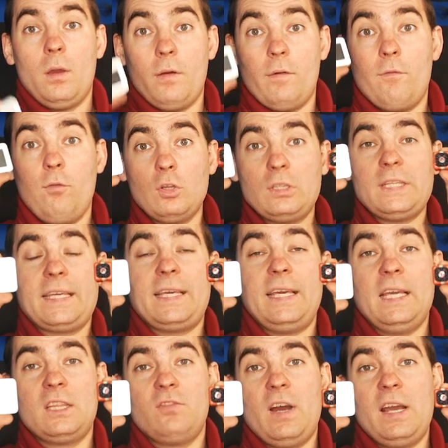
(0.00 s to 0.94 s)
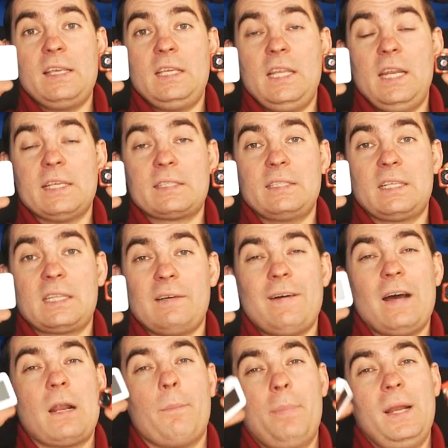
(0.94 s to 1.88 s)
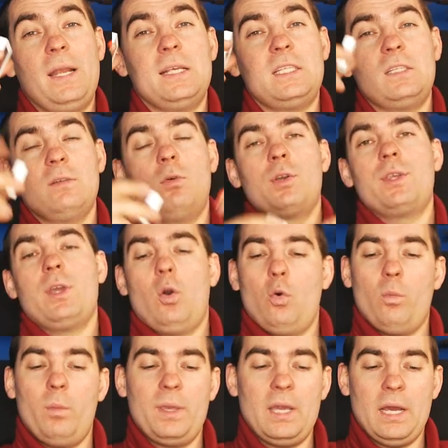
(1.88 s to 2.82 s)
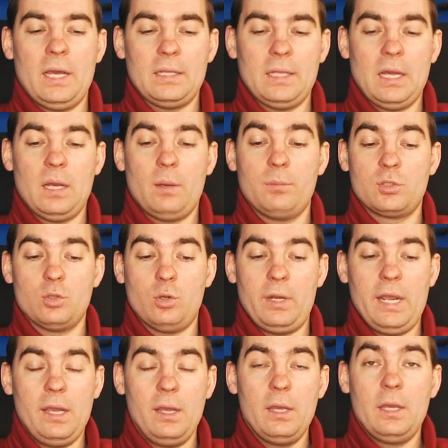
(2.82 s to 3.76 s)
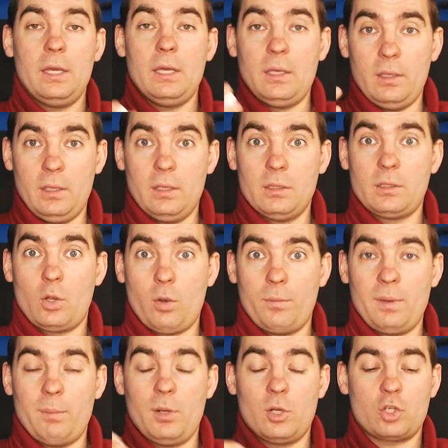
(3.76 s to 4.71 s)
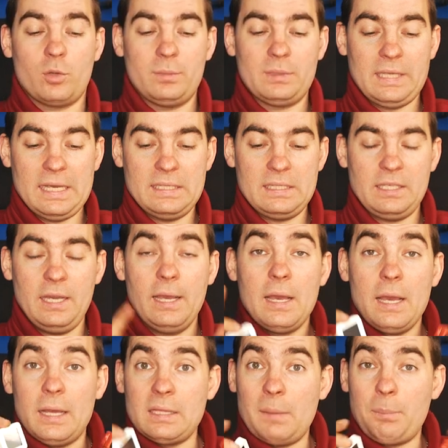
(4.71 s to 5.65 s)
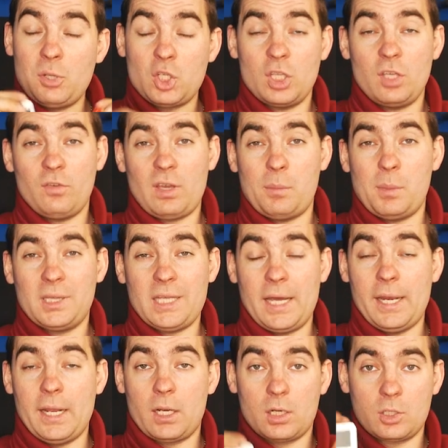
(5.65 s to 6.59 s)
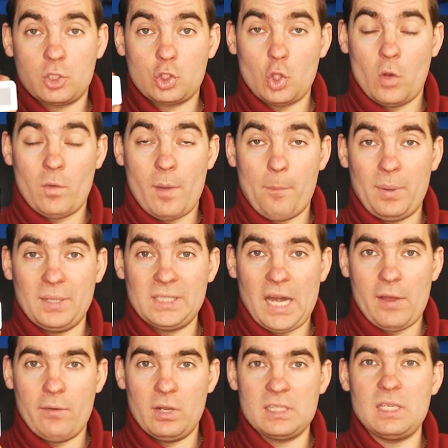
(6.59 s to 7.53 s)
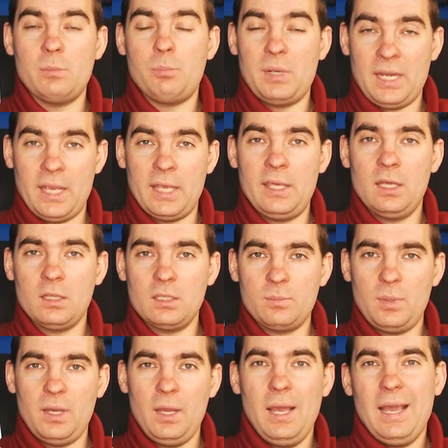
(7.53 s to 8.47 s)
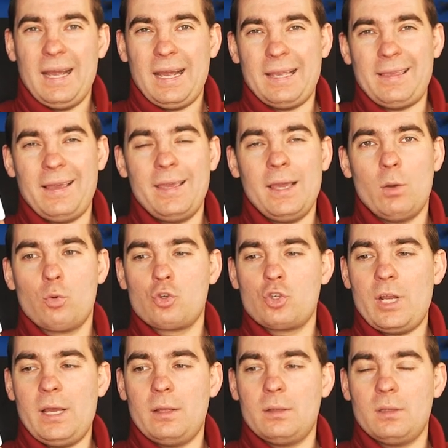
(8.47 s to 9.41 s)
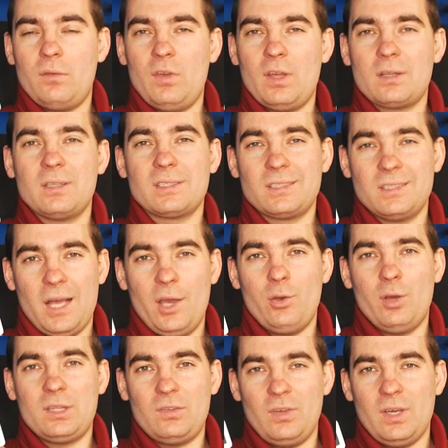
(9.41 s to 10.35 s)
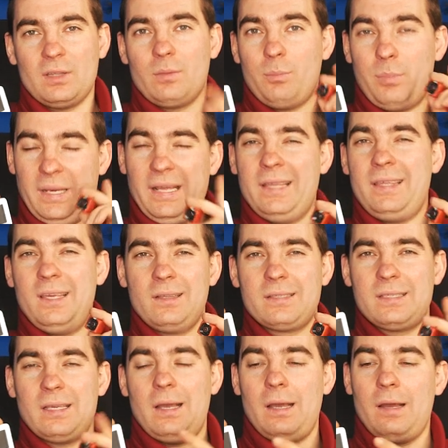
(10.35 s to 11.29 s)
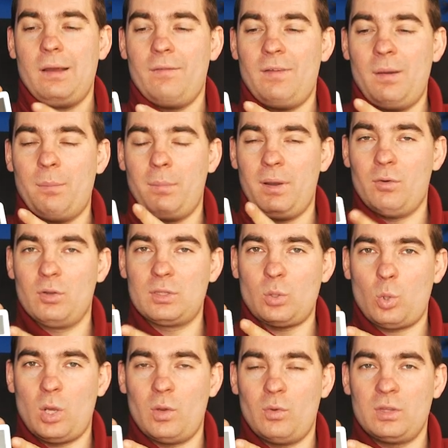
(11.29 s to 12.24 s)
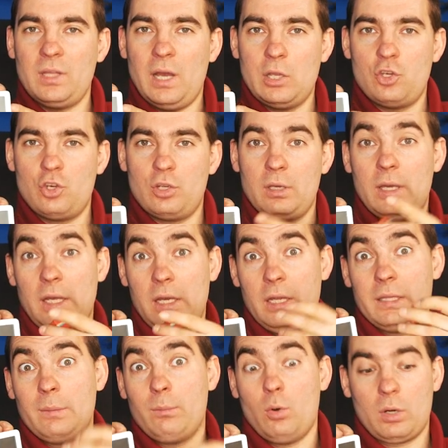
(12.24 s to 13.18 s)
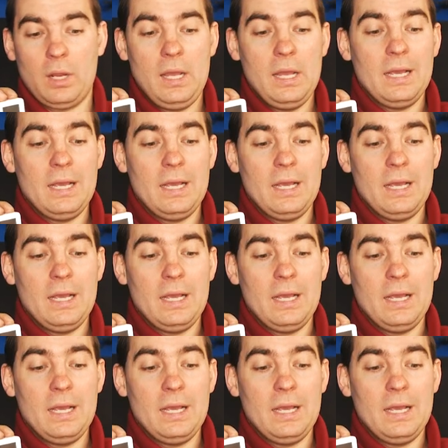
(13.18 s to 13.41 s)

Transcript: Вот такие два интересных товара были сегодня у меня на обзоре и таком небольшом тесте. Напишите в комментариях, что вам понравилось и пригодилось бы, хотя я уже, наверное, знаю ответ, пригодился вам бы вот такой вот датчик или набор